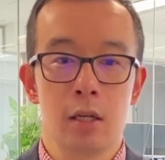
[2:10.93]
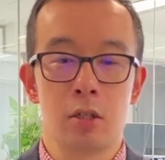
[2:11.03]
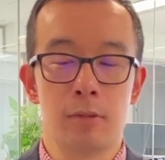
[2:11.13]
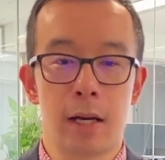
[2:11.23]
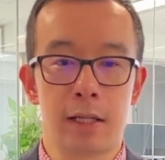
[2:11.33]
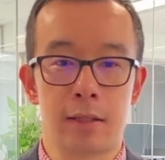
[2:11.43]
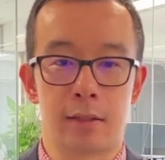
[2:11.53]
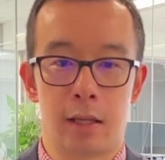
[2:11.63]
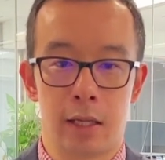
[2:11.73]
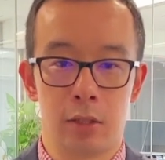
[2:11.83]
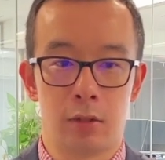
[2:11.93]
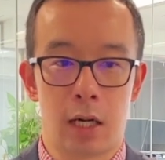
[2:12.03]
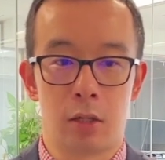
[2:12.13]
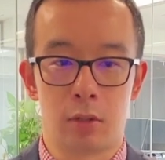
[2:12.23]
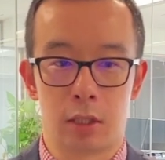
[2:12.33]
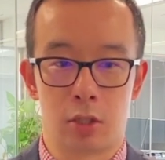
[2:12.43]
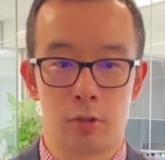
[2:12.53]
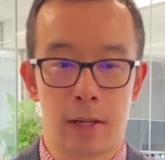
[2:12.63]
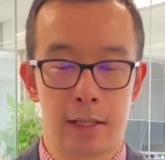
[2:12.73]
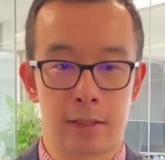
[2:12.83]
go markets au 二或者
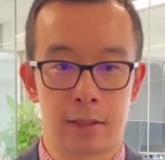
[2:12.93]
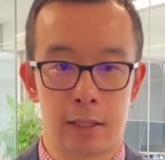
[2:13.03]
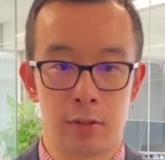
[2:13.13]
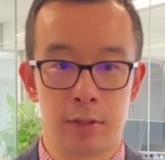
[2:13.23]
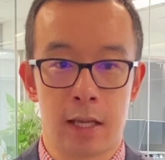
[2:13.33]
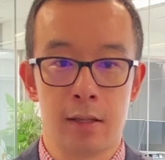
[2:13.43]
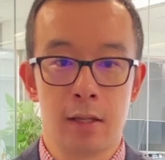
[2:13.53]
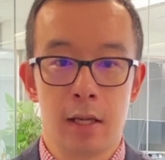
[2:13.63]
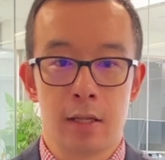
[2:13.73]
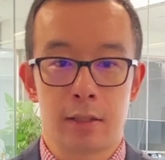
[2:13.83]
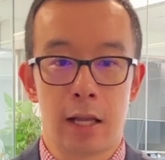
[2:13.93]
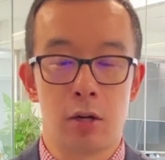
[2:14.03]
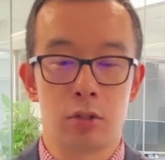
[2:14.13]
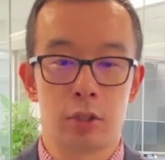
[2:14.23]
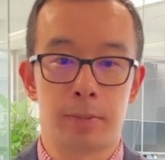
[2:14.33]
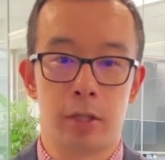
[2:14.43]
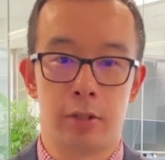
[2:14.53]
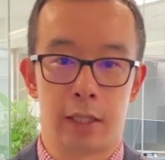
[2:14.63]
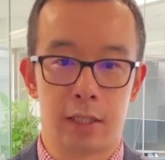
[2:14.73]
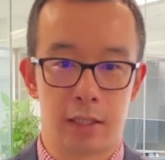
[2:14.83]
go markets au 三。在欧洲的朋友
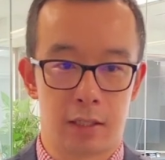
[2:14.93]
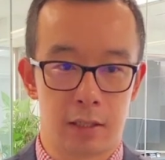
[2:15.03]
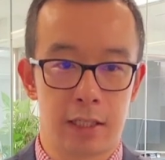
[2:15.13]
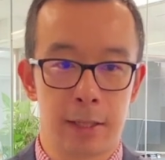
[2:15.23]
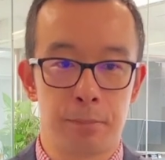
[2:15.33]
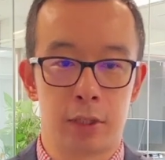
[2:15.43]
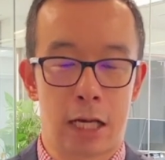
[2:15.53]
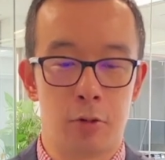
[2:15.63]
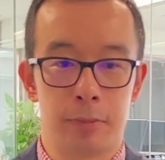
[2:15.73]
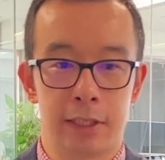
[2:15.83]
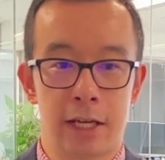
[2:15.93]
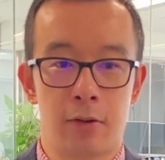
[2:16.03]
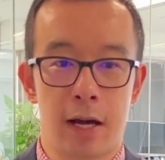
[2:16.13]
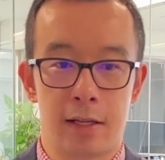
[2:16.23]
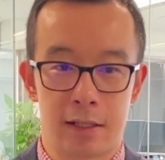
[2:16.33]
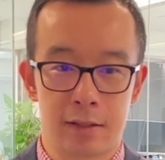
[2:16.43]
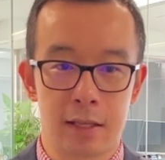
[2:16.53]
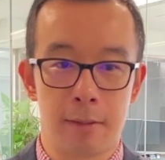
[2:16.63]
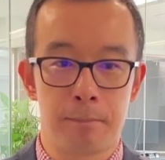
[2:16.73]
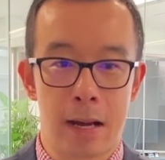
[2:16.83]
也可以直接拨打我们电话零
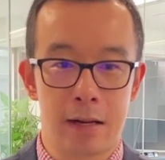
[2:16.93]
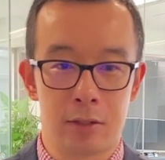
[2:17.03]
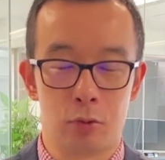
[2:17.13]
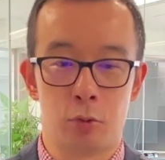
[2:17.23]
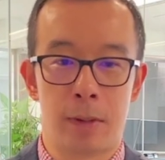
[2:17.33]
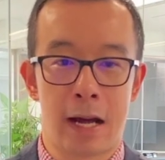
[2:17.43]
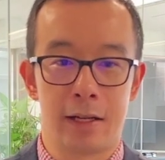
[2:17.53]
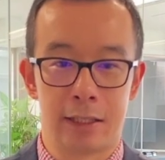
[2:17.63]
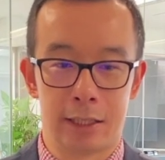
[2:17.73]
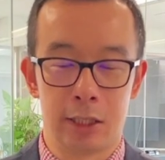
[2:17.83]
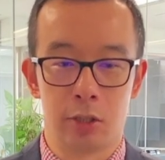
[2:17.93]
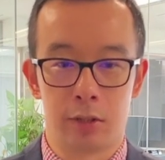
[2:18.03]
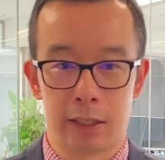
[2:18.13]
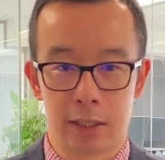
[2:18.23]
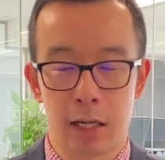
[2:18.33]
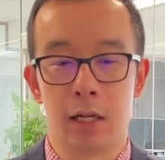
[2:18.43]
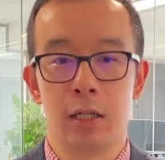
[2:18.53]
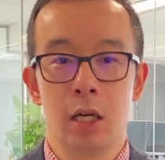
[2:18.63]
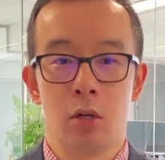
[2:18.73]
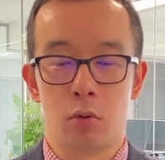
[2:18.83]
三八六五八零六零二。
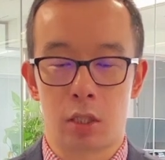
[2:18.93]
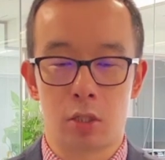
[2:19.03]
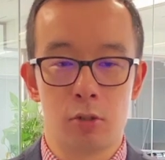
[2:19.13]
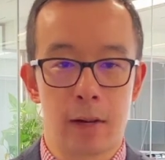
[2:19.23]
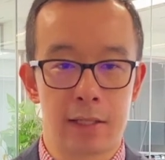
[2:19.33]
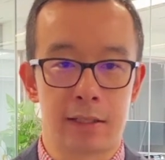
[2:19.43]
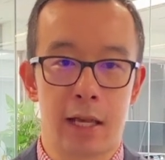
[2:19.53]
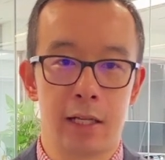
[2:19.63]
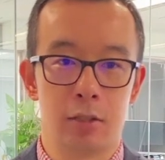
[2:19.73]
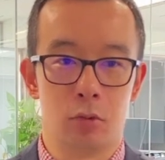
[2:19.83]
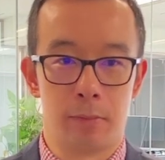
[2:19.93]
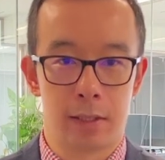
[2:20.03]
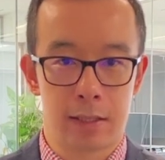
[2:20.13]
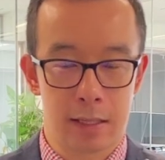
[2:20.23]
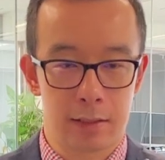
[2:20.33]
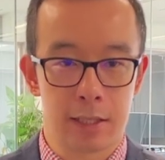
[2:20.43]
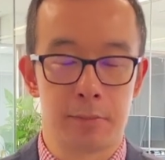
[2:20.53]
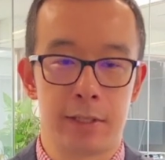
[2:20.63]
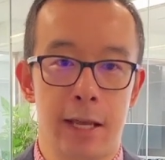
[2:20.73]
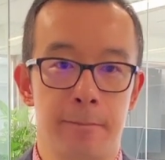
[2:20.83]
我是 go markets Dylan，我们下期节
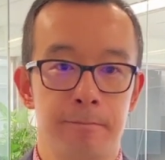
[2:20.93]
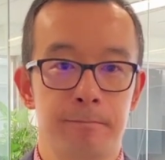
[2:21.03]
目见。